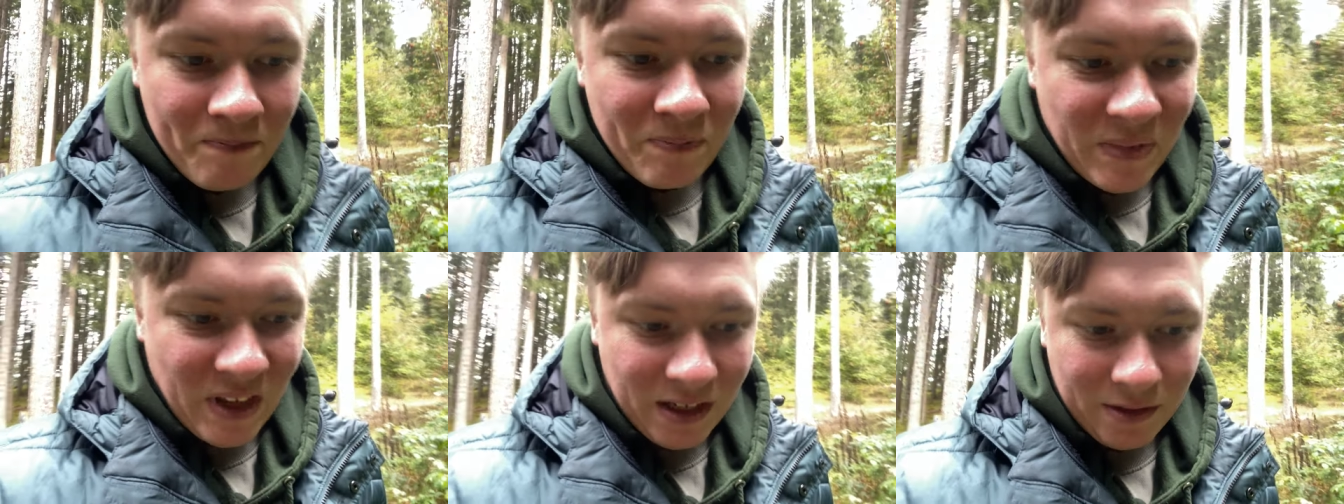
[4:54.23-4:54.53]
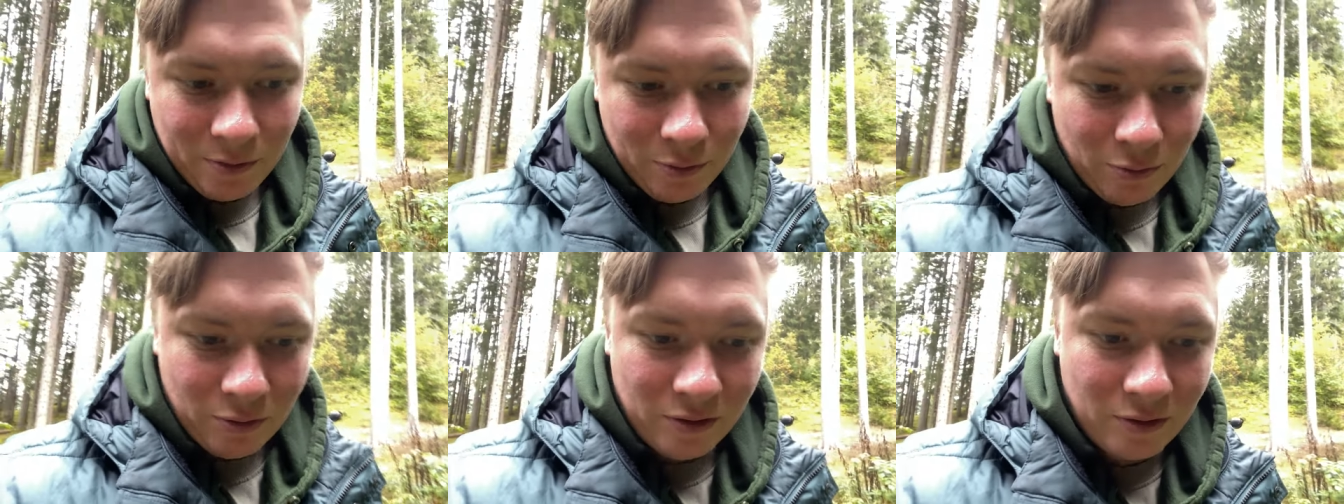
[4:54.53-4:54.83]
Also
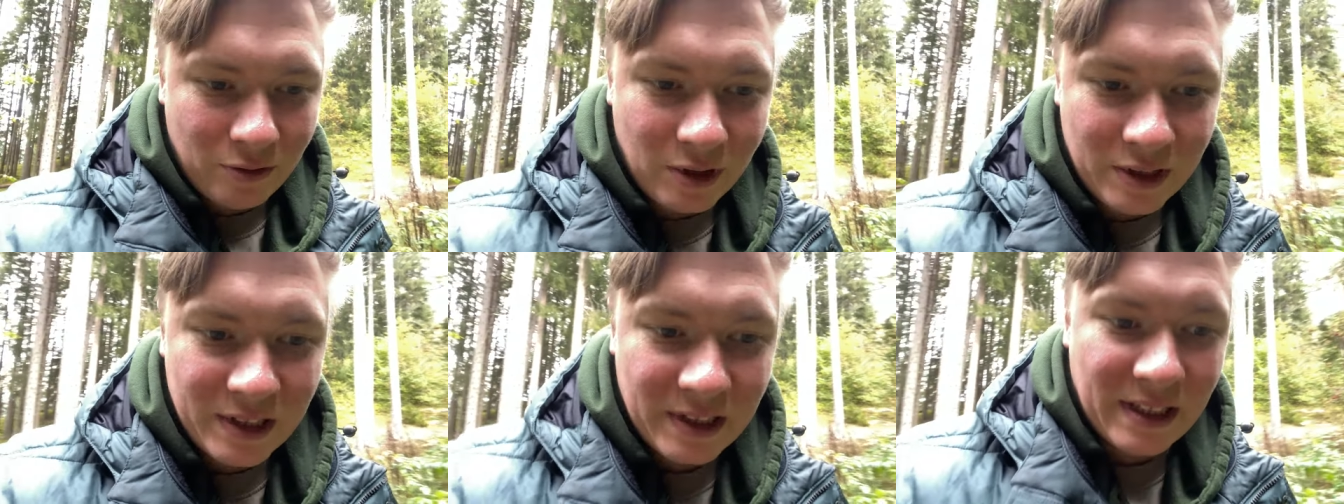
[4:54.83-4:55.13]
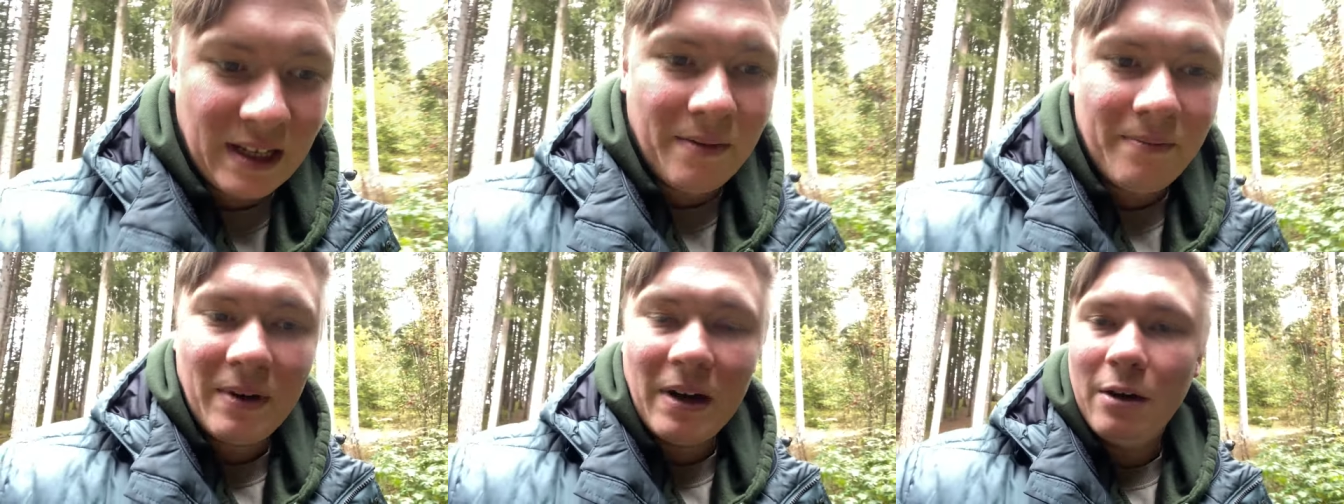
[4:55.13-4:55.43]
du könntest
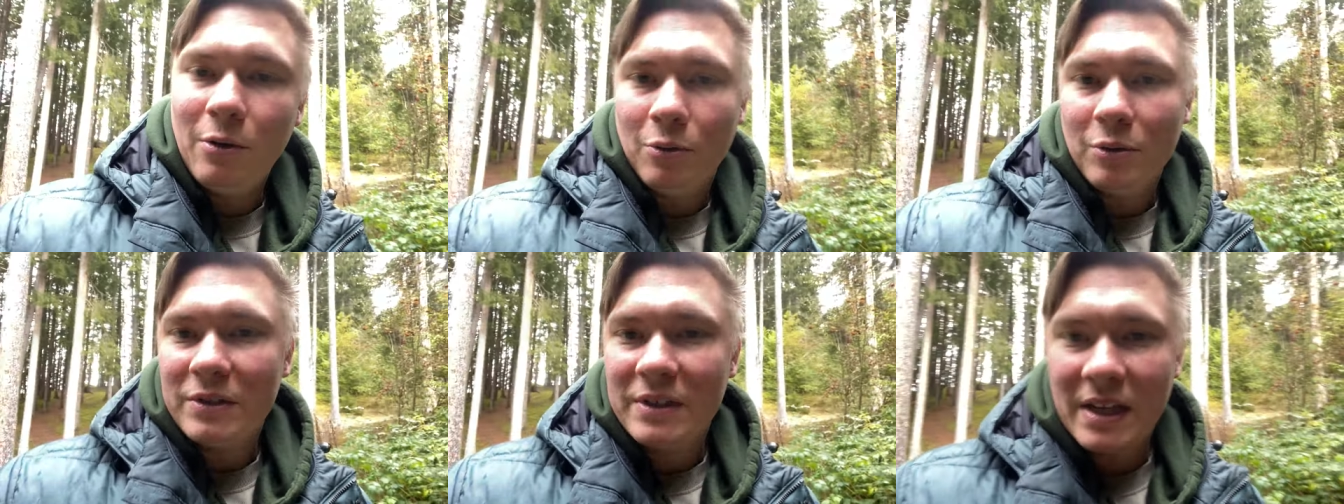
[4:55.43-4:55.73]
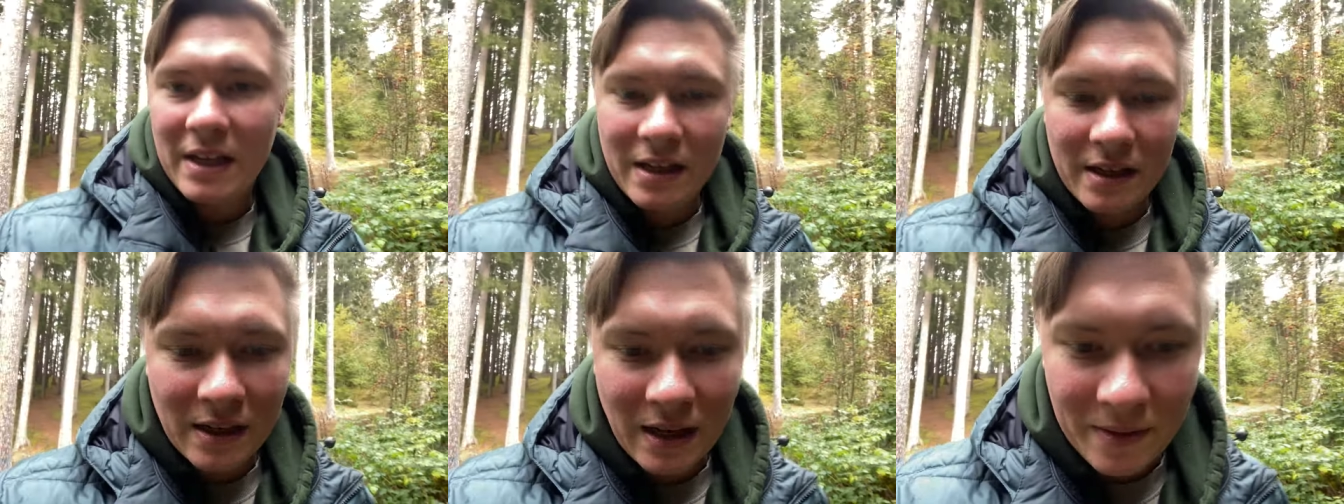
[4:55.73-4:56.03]
einfach
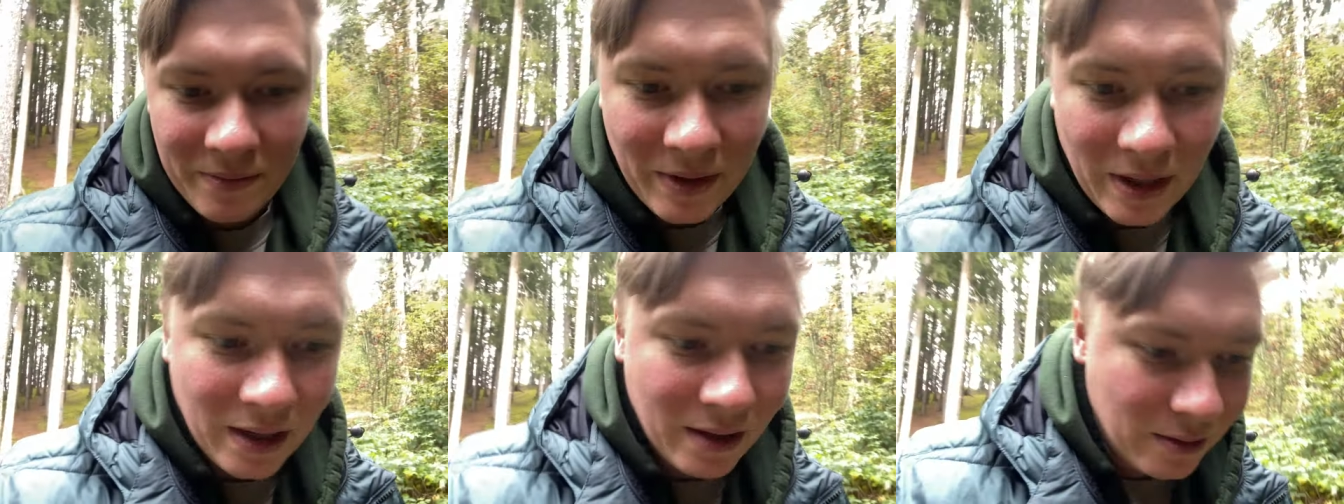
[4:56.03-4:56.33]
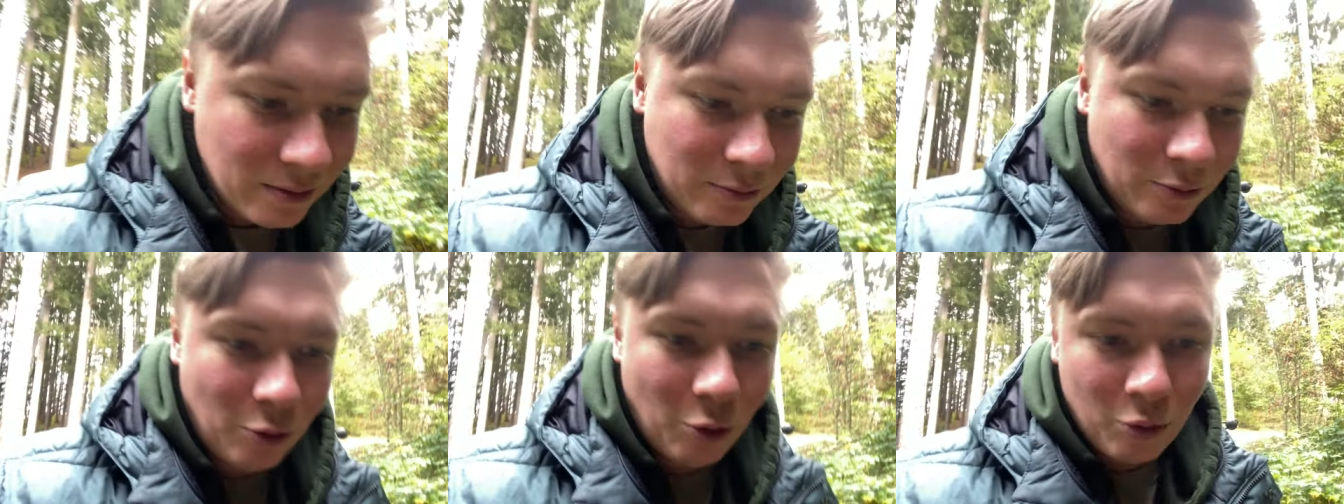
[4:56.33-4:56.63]
losgehen, einfach
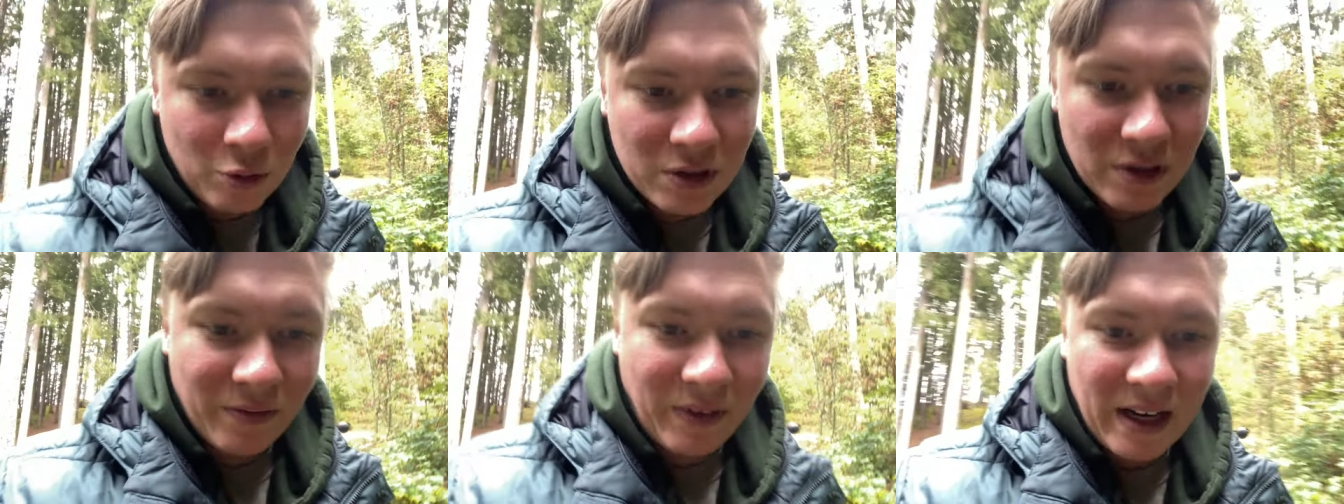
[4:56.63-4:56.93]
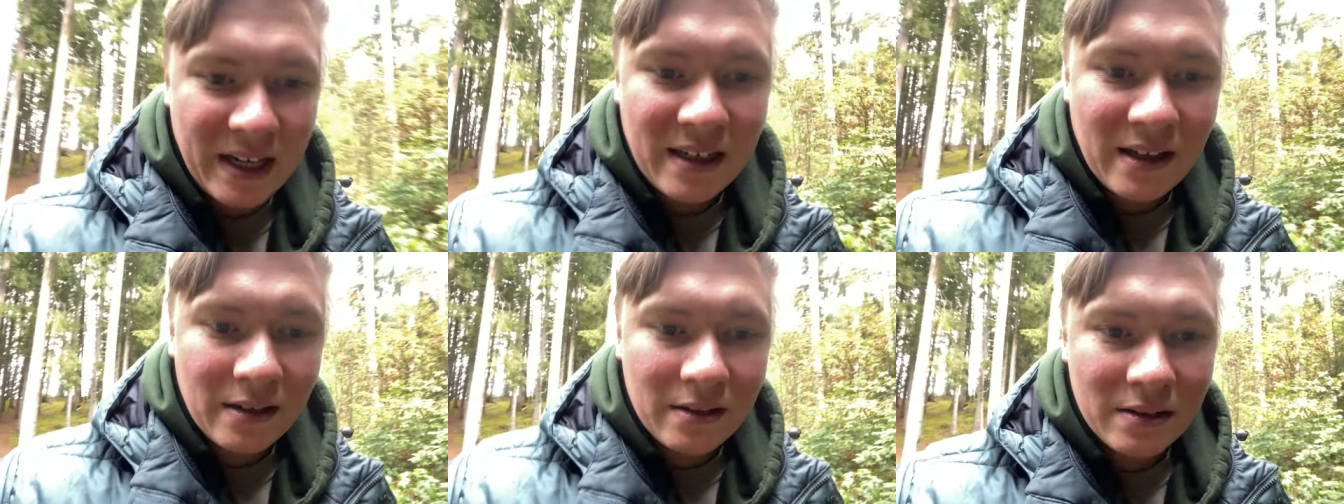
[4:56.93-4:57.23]

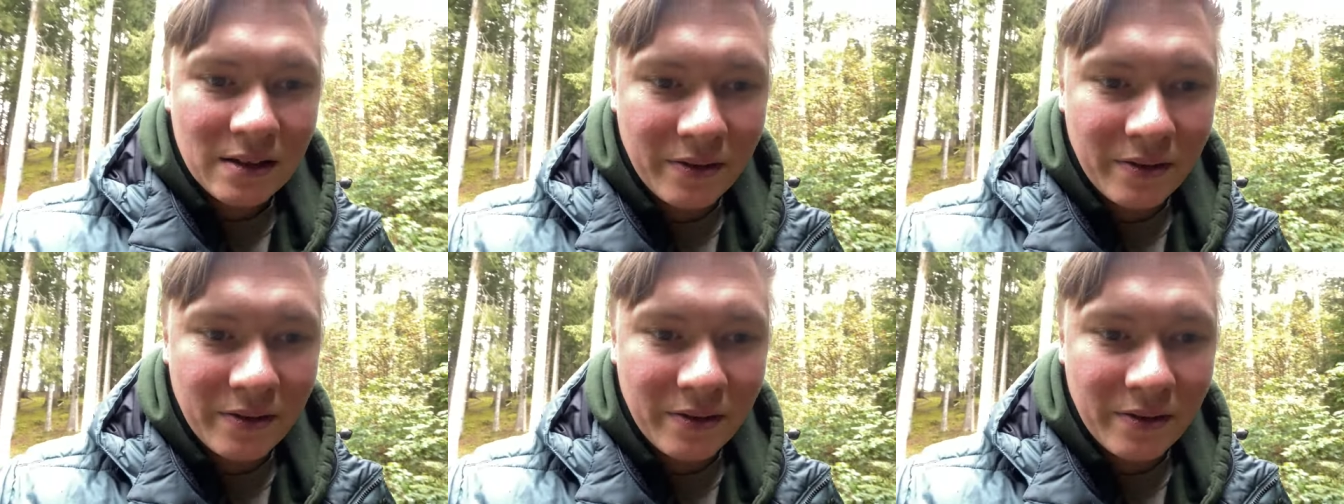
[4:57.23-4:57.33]
loswandern,